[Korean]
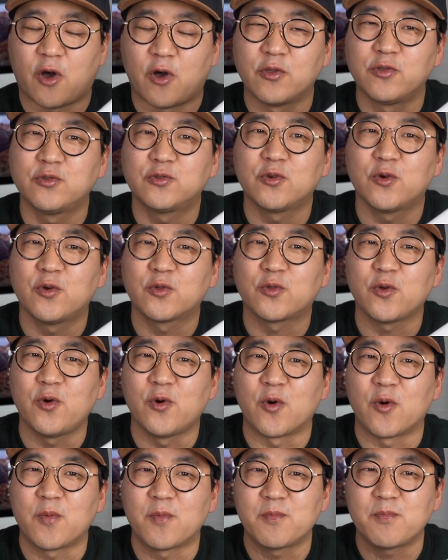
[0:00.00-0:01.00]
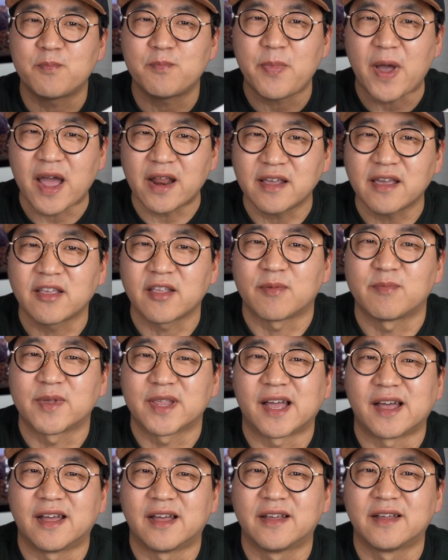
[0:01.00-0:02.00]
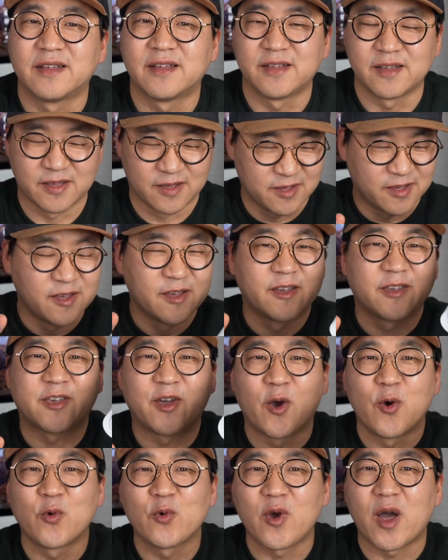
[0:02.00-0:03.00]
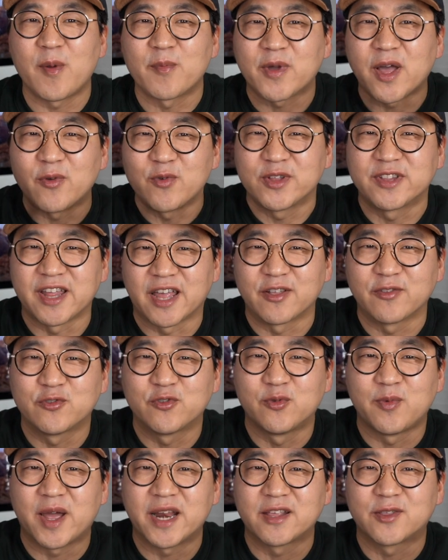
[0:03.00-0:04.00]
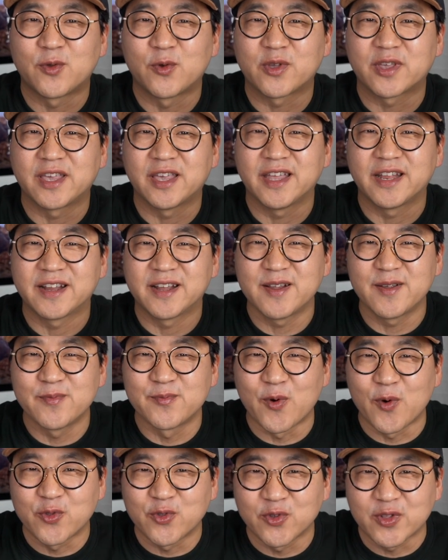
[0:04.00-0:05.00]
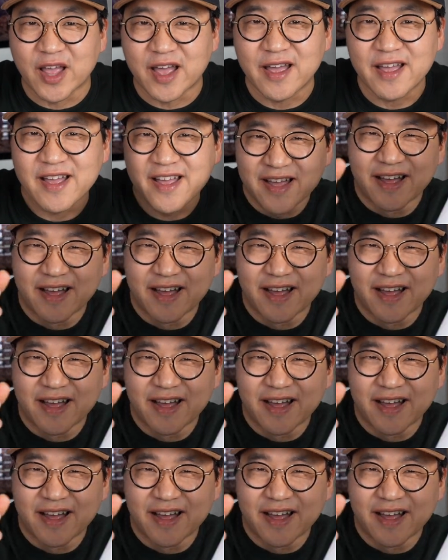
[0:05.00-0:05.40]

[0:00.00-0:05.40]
건조도 빠르게 됩니다. 견고함과 위생 두 마리 토끼를 모두 다